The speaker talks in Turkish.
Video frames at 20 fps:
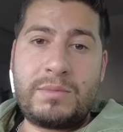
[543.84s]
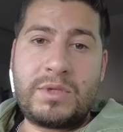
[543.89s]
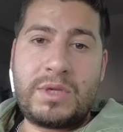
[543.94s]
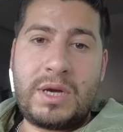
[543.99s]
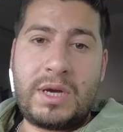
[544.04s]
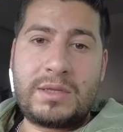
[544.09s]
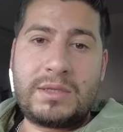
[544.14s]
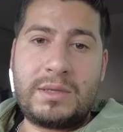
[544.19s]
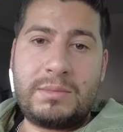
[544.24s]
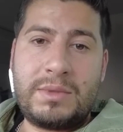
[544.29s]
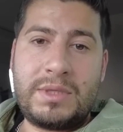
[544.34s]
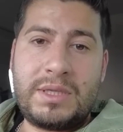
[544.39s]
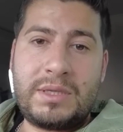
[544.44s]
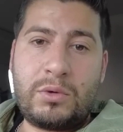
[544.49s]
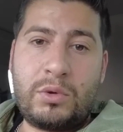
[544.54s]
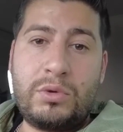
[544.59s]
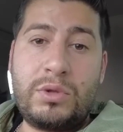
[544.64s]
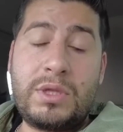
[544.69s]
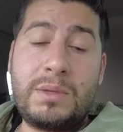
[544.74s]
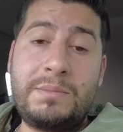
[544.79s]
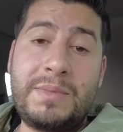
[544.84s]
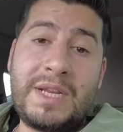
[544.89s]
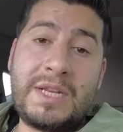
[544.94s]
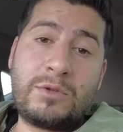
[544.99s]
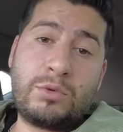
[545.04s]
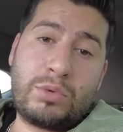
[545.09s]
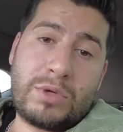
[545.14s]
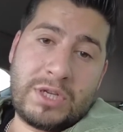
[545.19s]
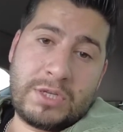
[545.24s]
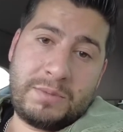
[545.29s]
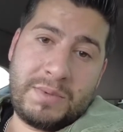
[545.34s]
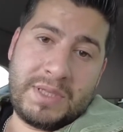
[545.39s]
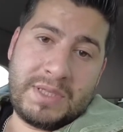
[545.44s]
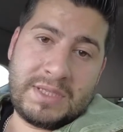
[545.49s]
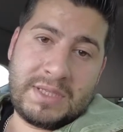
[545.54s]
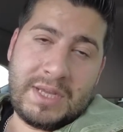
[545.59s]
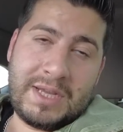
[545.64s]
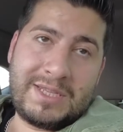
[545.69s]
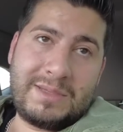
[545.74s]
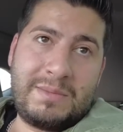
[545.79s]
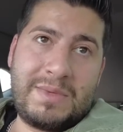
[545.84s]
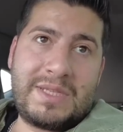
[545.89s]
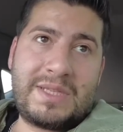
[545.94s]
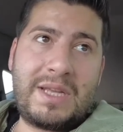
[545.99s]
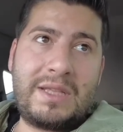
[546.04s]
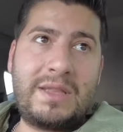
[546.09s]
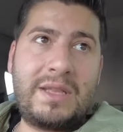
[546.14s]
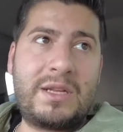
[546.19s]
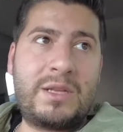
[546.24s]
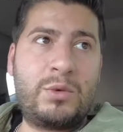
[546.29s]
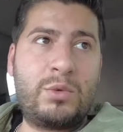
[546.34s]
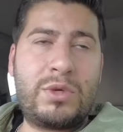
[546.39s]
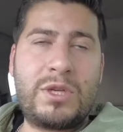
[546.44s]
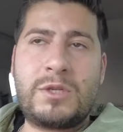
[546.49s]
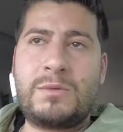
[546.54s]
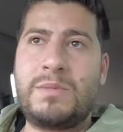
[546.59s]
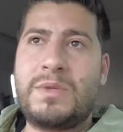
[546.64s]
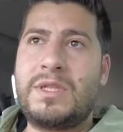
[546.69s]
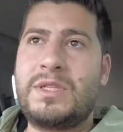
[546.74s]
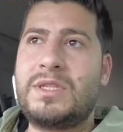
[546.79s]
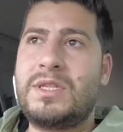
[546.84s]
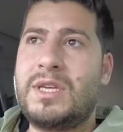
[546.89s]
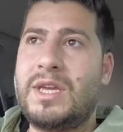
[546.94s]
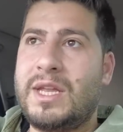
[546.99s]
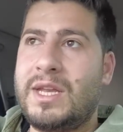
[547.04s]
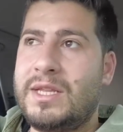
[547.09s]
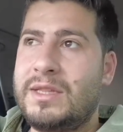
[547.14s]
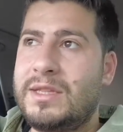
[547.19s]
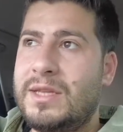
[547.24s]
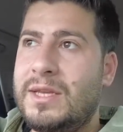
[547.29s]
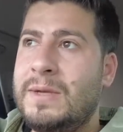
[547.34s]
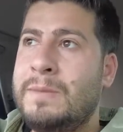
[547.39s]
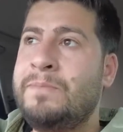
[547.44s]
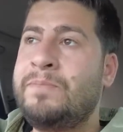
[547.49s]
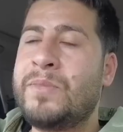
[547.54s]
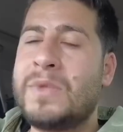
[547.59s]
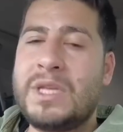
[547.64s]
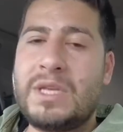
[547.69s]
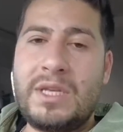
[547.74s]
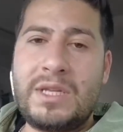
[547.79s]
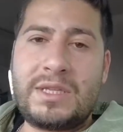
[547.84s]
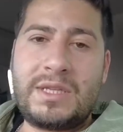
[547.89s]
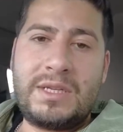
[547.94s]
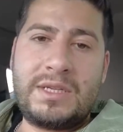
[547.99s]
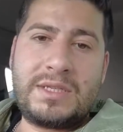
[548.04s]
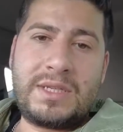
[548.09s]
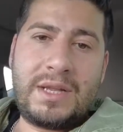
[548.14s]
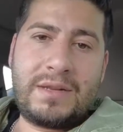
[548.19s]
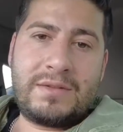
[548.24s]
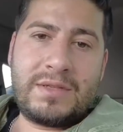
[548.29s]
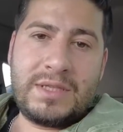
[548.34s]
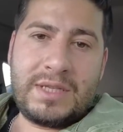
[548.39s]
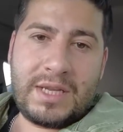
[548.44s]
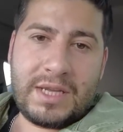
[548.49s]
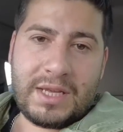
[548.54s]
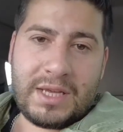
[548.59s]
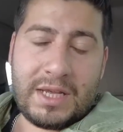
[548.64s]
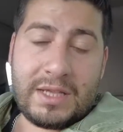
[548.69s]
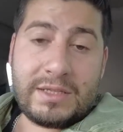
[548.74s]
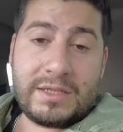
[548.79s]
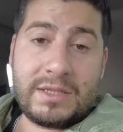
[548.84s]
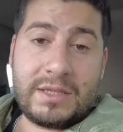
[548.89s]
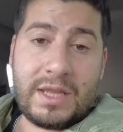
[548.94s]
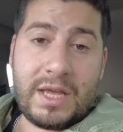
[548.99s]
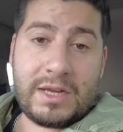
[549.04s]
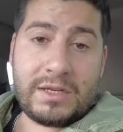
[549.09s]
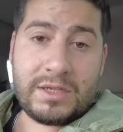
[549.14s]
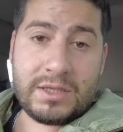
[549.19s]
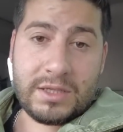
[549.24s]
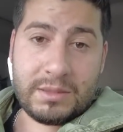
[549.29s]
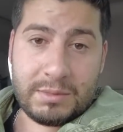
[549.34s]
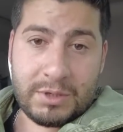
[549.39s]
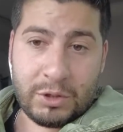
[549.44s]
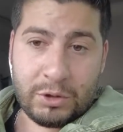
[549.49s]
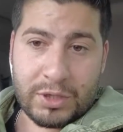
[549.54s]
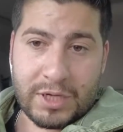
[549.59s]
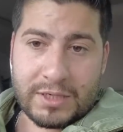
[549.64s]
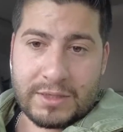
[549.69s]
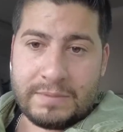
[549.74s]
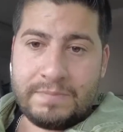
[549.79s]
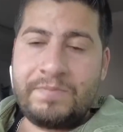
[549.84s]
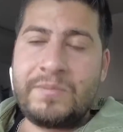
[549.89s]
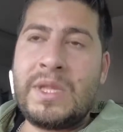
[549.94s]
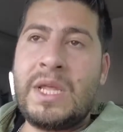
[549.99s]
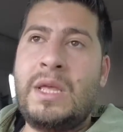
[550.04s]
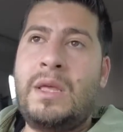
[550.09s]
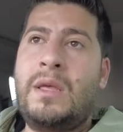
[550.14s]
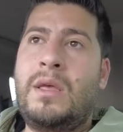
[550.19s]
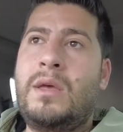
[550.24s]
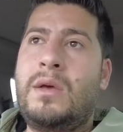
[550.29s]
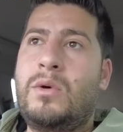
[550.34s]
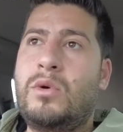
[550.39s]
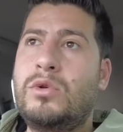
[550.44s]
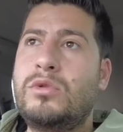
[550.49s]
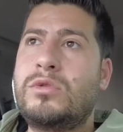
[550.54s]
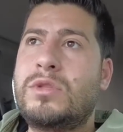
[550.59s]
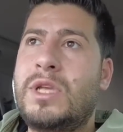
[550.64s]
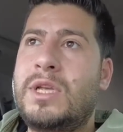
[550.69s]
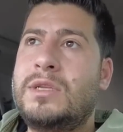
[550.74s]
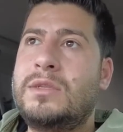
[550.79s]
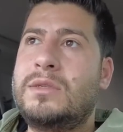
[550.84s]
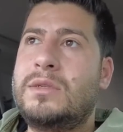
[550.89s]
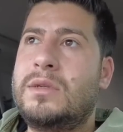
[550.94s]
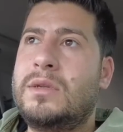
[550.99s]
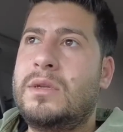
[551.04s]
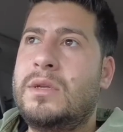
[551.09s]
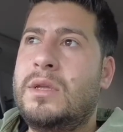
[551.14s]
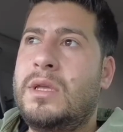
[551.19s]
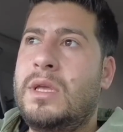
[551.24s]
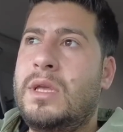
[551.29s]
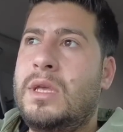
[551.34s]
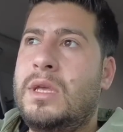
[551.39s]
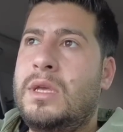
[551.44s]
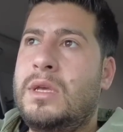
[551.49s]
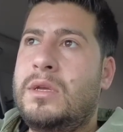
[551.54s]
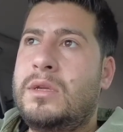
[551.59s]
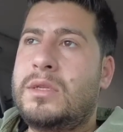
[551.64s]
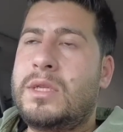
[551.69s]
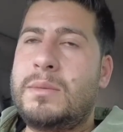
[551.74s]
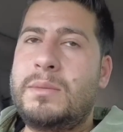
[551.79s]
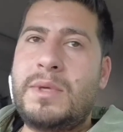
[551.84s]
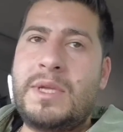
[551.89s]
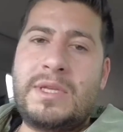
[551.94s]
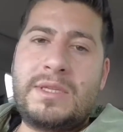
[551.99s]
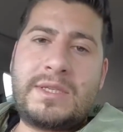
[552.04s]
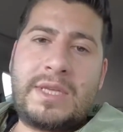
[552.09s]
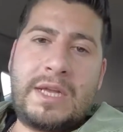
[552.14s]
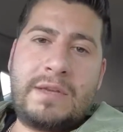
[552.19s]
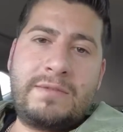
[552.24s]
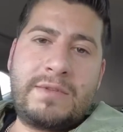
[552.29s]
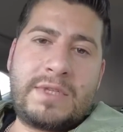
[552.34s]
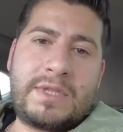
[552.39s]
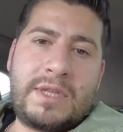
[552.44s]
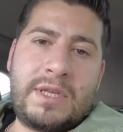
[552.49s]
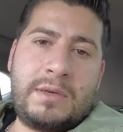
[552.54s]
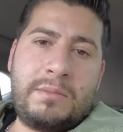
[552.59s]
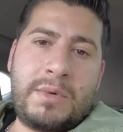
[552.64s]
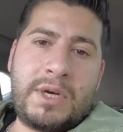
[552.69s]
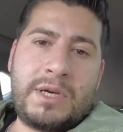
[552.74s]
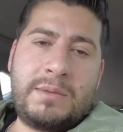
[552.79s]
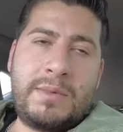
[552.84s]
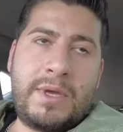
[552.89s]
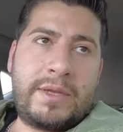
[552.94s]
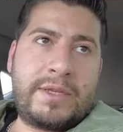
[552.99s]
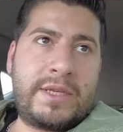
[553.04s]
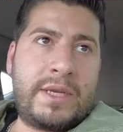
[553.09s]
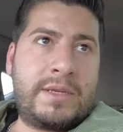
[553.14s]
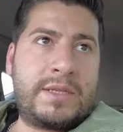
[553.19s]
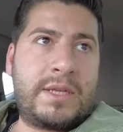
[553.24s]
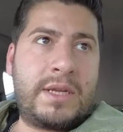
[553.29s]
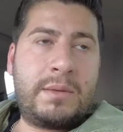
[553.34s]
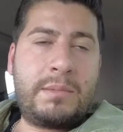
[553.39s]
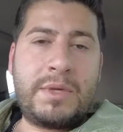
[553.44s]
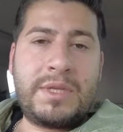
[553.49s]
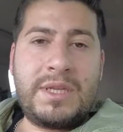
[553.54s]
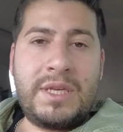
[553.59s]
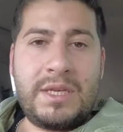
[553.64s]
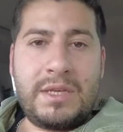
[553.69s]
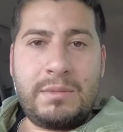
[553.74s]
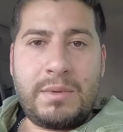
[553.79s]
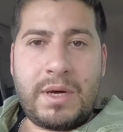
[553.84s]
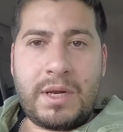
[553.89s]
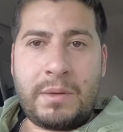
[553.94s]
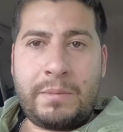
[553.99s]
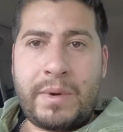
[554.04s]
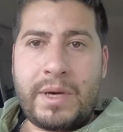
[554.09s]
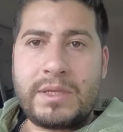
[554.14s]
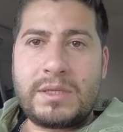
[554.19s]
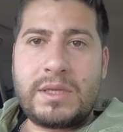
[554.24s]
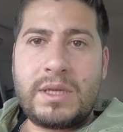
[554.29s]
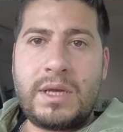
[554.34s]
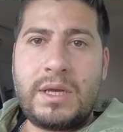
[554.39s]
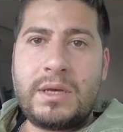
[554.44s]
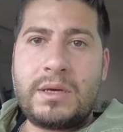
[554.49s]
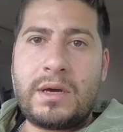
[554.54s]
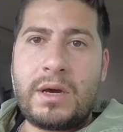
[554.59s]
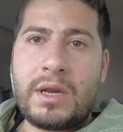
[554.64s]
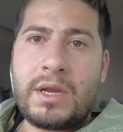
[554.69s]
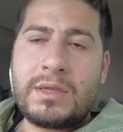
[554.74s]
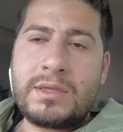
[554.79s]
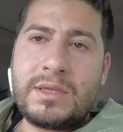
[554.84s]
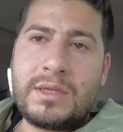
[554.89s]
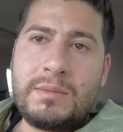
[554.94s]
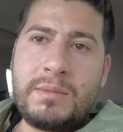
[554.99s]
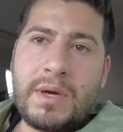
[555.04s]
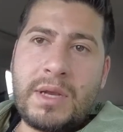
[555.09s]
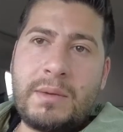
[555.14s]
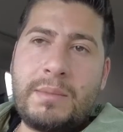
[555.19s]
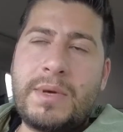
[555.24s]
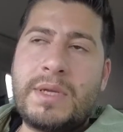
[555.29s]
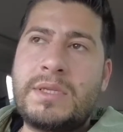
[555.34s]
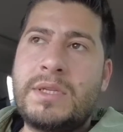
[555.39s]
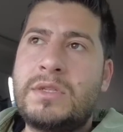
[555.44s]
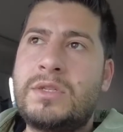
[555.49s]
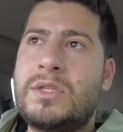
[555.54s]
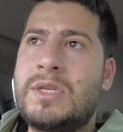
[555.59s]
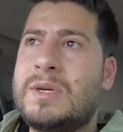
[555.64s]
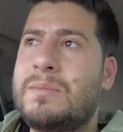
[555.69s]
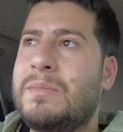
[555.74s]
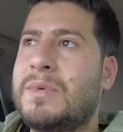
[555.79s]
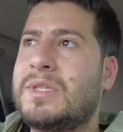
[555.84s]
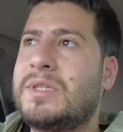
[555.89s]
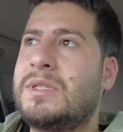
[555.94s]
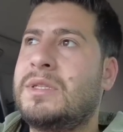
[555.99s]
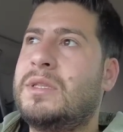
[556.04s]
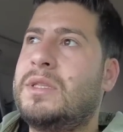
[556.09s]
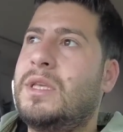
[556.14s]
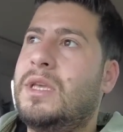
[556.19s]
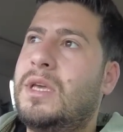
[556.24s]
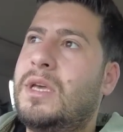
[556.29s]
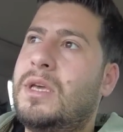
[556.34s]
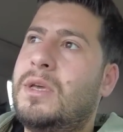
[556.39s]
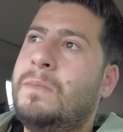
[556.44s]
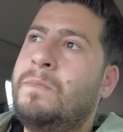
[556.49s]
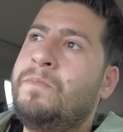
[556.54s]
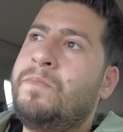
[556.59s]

çıkartabilir. Onu da biraz uğraşmanız lazım. İnsanlara da uğraşmadığı için genelde yetkili servisin direkt kendisini tercih edebiliyorlar. O yüzden tabi serviste bakım yapacağınız araba yeni bir arabaysa, garantili bir arabaysa çıkmasın diye